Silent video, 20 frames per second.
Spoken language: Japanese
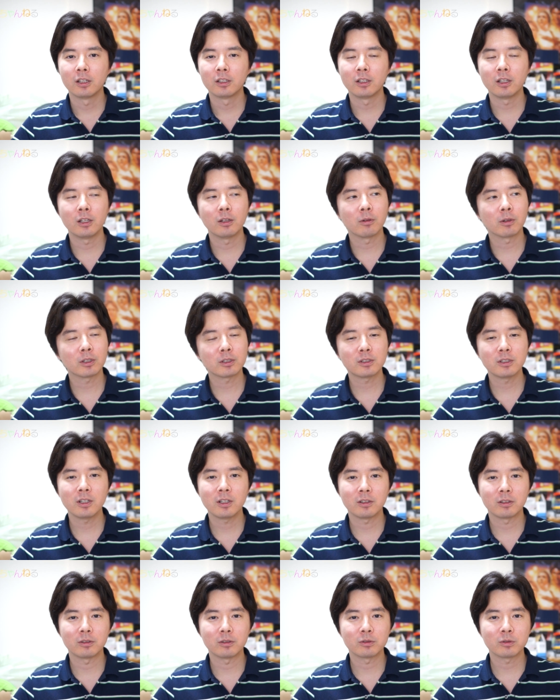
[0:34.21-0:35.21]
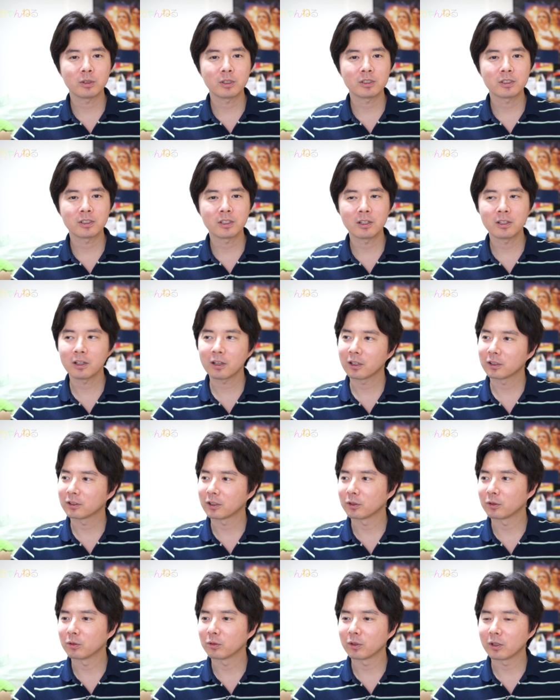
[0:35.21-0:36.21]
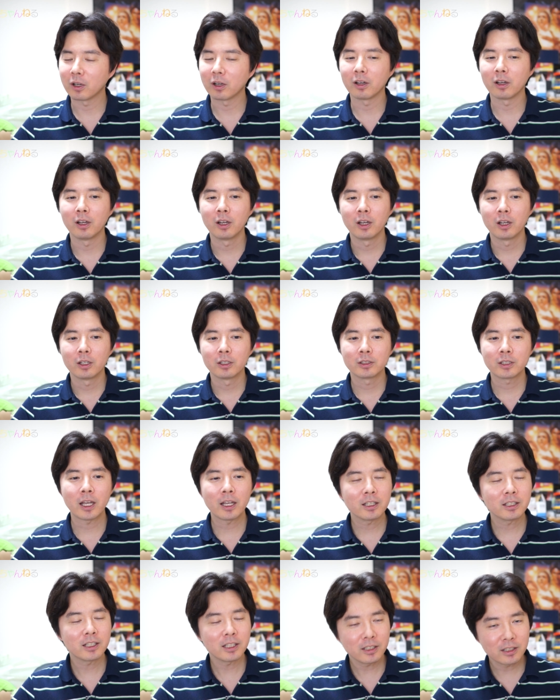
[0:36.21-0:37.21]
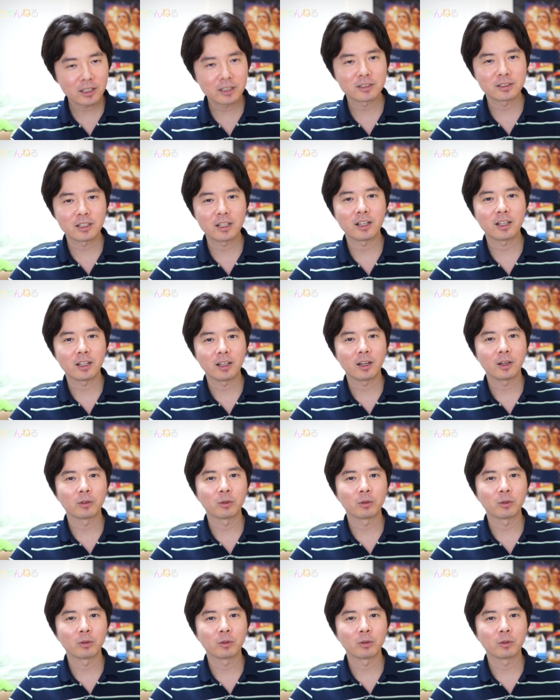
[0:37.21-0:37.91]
で、私ね、それ知らなかったというか、最近ですね、